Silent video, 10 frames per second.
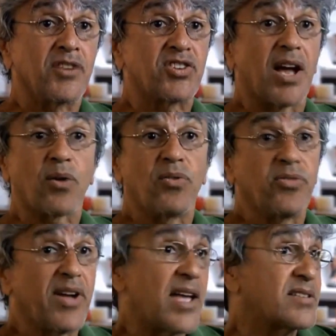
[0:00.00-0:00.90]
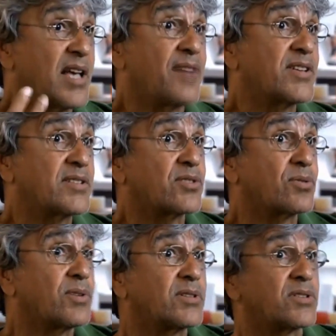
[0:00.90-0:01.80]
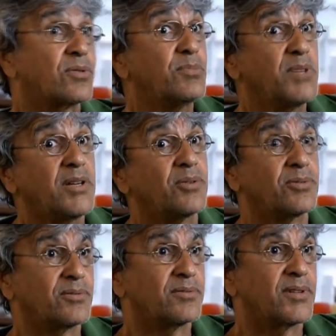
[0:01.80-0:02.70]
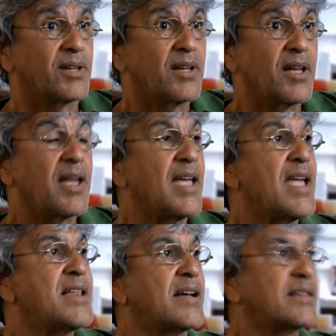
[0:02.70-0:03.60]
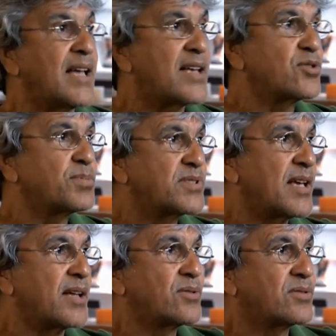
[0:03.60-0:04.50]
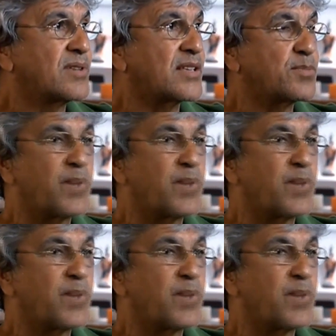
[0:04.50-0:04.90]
já conversava essas coisas comigo. Ele até, sob certos